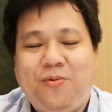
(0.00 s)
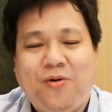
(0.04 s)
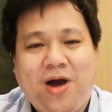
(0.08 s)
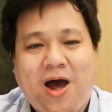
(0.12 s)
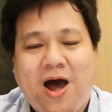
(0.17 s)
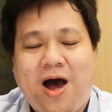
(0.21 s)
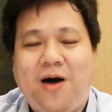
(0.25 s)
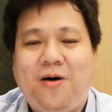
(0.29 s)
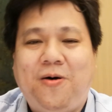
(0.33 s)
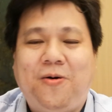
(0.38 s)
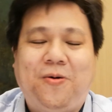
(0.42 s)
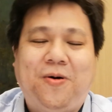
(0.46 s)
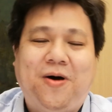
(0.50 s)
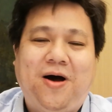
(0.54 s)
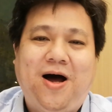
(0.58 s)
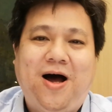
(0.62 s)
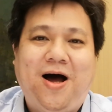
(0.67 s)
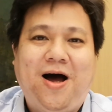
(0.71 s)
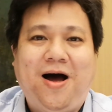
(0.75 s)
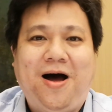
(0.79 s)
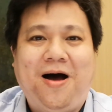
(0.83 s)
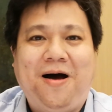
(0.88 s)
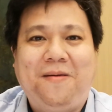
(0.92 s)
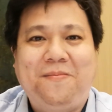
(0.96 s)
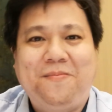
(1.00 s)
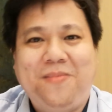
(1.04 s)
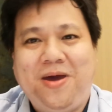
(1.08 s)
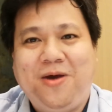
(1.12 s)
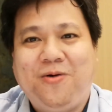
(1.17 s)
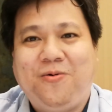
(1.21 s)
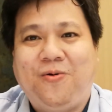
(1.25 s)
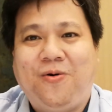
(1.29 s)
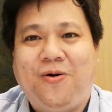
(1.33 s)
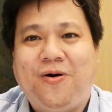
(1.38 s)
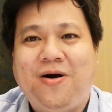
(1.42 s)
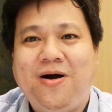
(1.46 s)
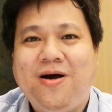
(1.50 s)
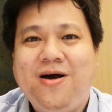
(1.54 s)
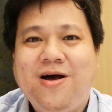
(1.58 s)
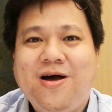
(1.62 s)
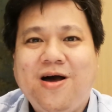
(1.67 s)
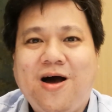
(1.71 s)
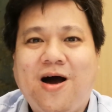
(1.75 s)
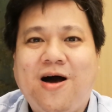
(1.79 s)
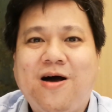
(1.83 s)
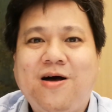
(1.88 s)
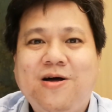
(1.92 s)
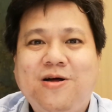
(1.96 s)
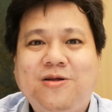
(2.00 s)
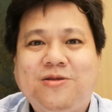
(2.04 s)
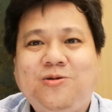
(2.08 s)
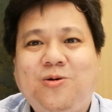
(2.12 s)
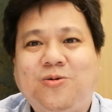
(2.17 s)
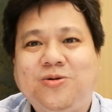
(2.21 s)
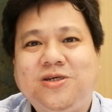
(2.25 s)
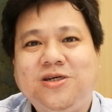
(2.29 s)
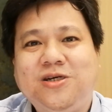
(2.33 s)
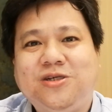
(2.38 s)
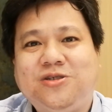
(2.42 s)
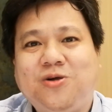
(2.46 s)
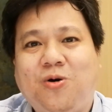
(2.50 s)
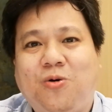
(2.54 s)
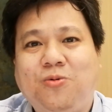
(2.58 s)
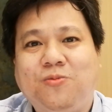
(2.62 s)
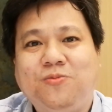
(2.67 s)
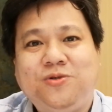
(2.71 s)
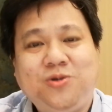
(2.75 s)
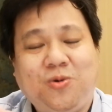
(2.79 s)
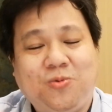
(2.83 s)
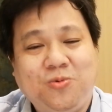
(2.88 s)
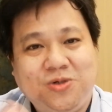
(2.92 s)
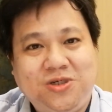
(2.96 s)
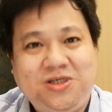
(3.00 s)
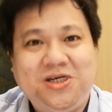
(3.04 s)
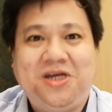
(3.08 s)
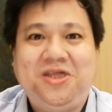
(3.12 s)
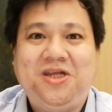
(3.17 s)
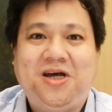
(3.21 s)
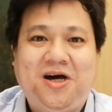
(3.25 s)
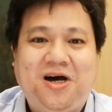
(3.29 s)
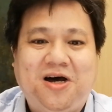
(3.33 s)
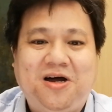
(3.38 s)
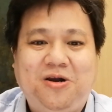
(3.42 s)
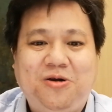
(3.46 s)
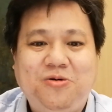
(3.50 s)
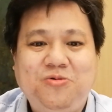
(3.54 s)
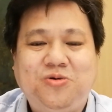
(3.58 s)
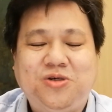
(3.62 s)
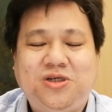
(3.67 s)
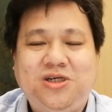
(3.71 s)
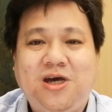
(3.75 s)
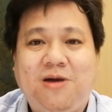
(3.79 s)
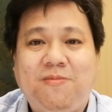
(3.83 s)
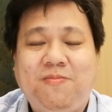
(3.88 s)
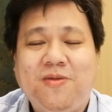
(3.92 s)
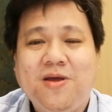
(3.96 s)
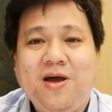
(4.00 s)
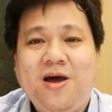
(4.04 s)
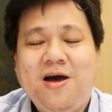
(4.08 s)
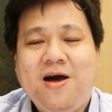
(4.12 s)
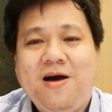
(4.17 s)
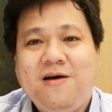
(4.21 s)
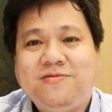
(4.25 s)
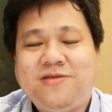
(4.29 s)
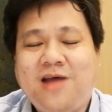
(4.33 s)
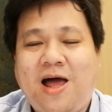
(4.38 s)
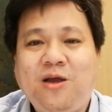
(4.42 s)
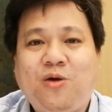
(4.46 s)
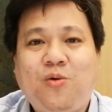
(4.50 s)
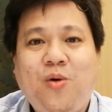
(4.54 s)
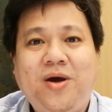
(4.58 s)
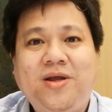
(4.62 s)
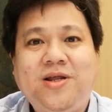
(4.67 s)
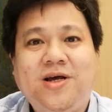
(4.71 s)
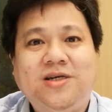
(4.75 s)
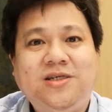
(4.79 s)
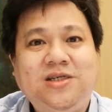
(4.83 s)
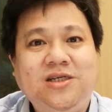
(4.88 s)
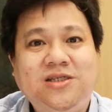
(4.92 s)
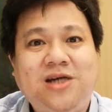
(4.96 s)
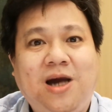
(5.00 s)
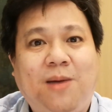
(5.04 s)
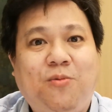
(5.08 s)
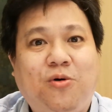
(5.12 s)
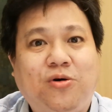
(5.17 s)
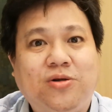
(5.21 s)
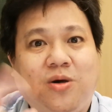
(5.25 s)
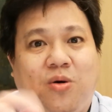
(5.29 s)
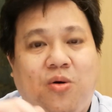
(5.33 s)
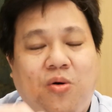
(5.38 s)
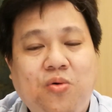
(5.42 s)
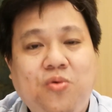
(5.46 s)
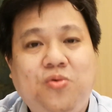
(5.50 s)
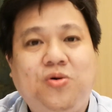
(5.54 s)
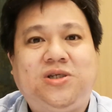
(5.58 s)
靠美国都是走中间的路线。难怪呢新加坡的护